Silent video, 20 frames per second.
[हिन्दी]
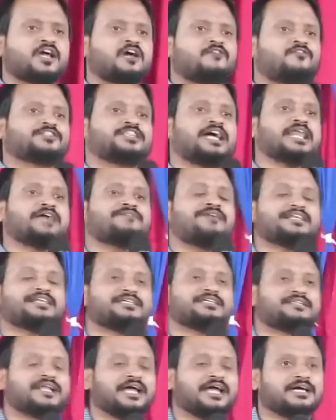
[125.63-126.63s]
वो
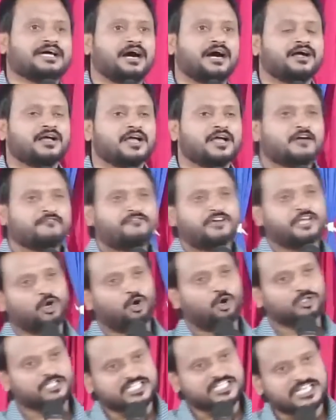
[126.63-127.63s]
धन्यवादित रहेगा
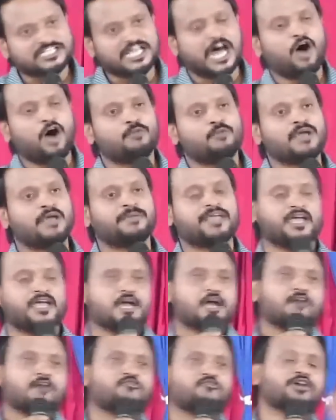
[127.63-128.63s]
विरोध सताओं में भी
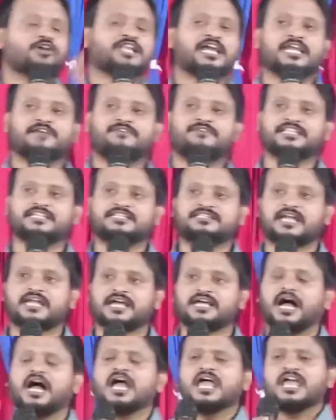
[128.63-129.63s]
वो धन्यवादित
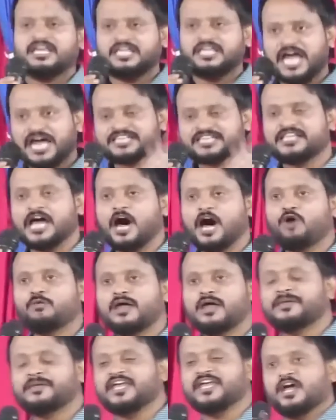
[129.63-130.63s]
रहेगा यातनाओं में
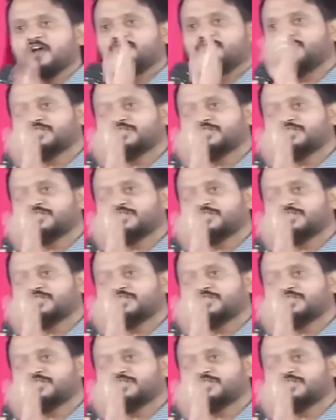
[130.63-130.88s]
भी वो